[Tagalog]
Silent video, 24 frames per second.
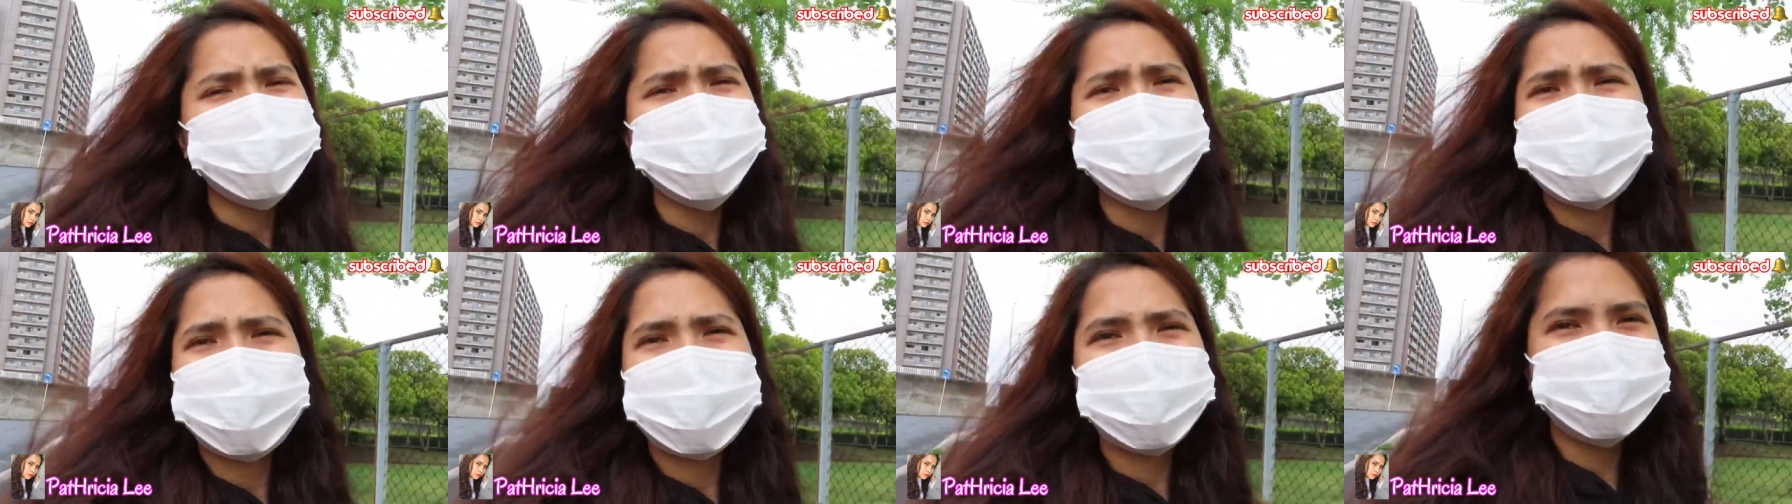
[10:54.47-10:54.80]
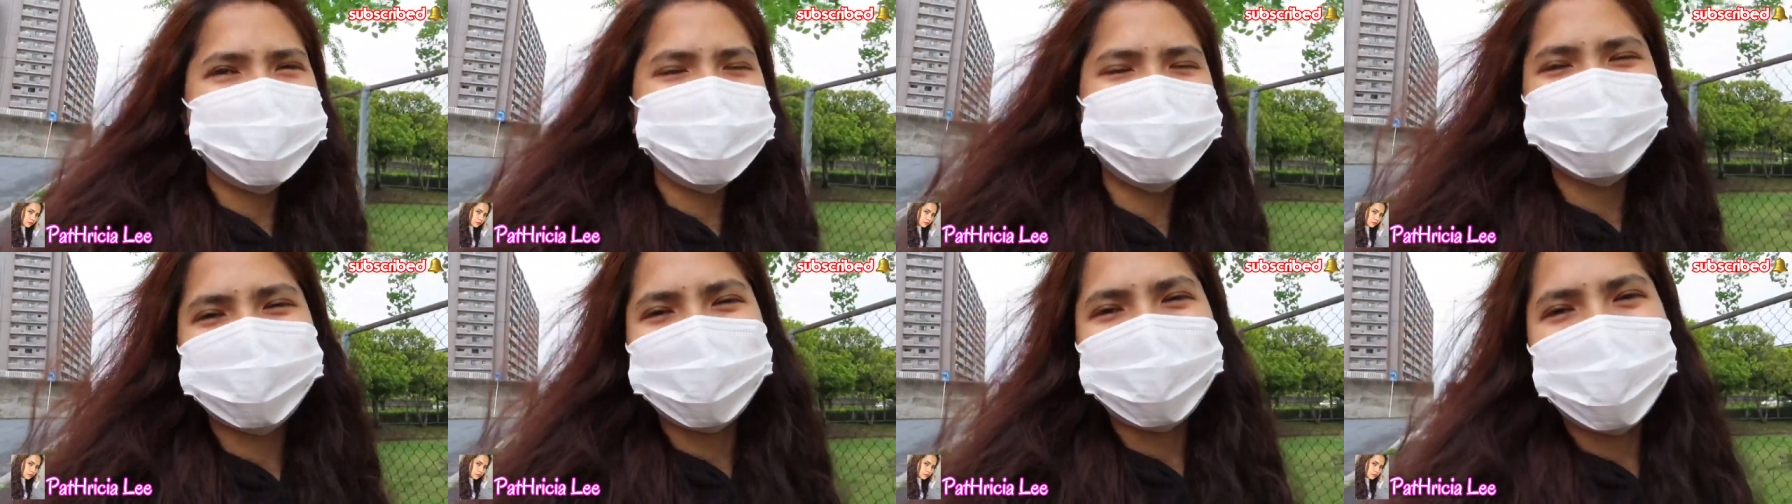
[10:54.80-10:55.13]

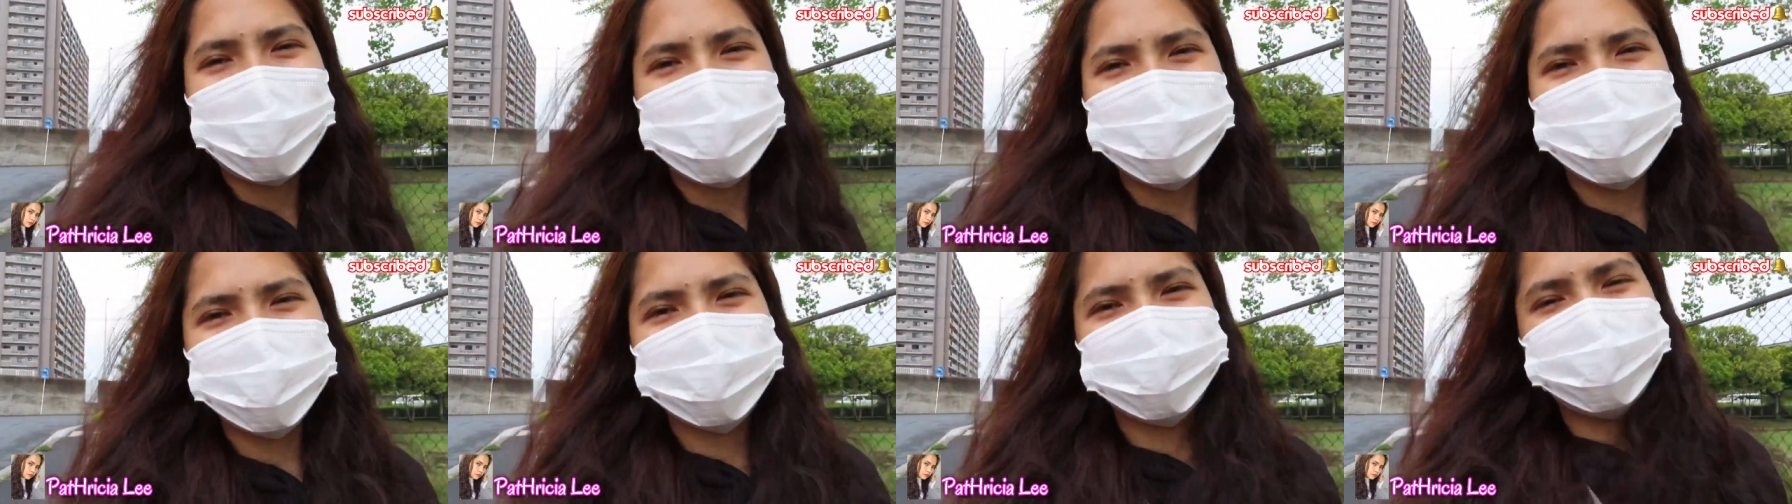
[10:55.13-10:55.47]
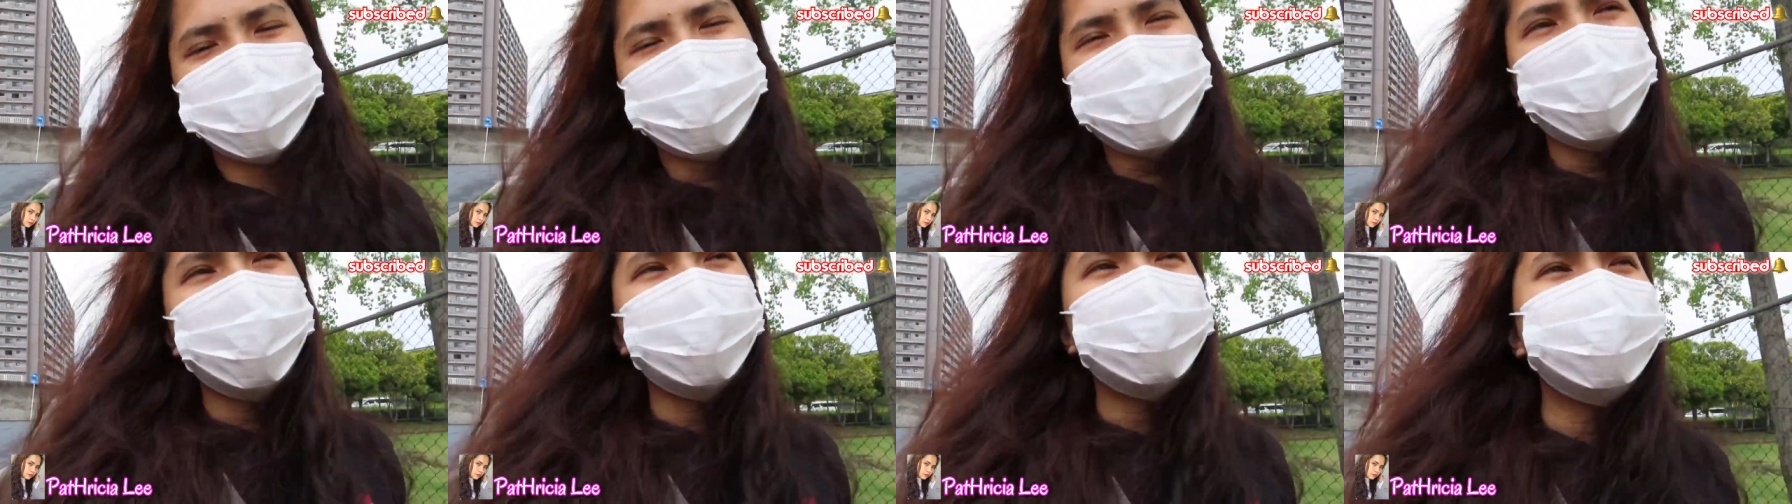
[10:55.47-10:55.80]
maraming salamat
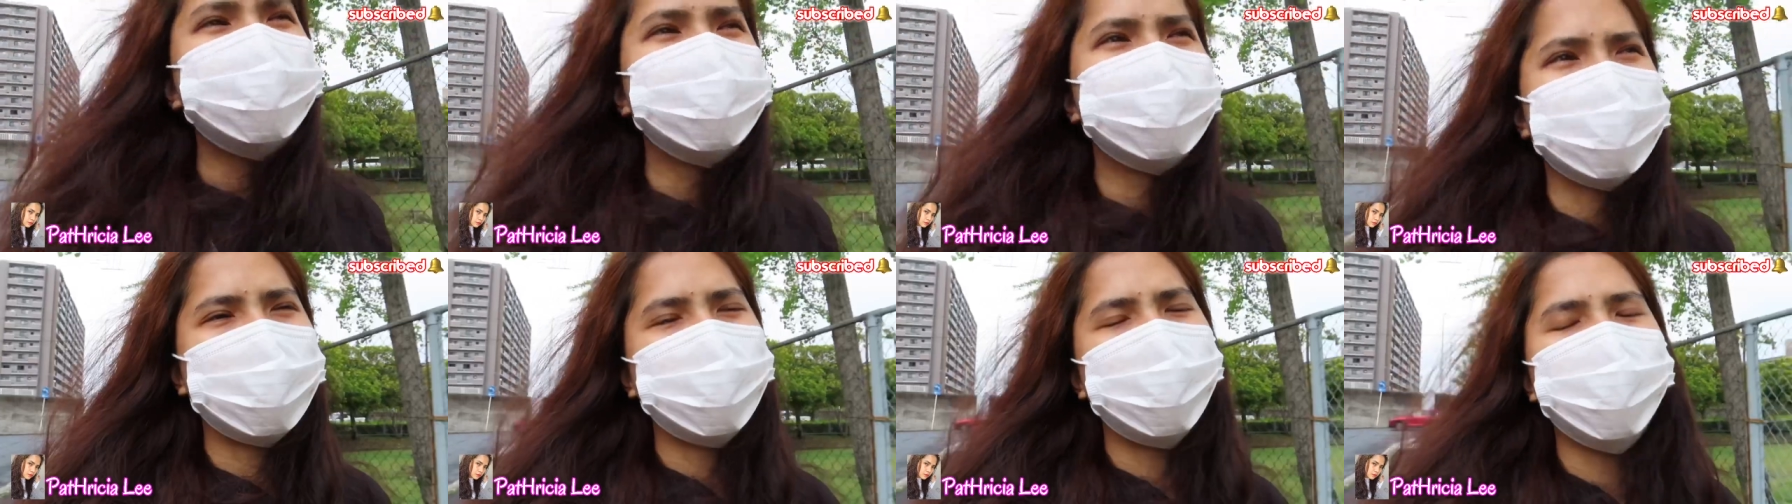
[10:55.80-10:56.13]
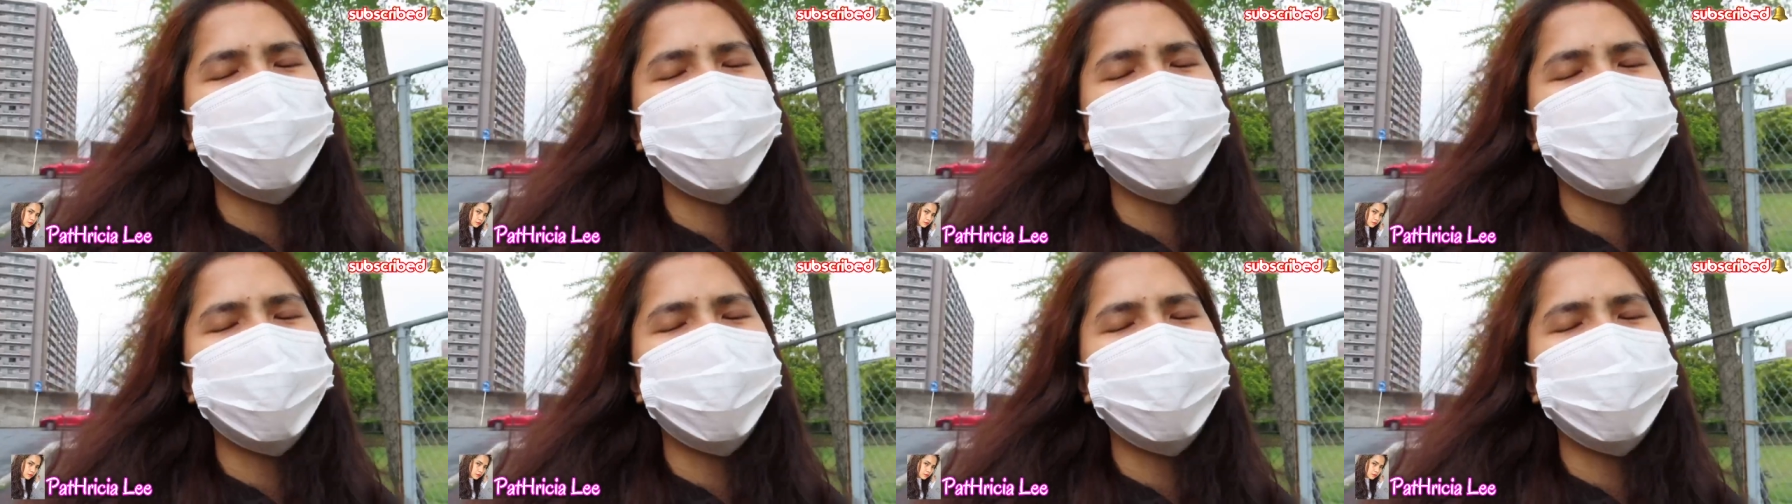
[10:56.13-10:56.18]
po sa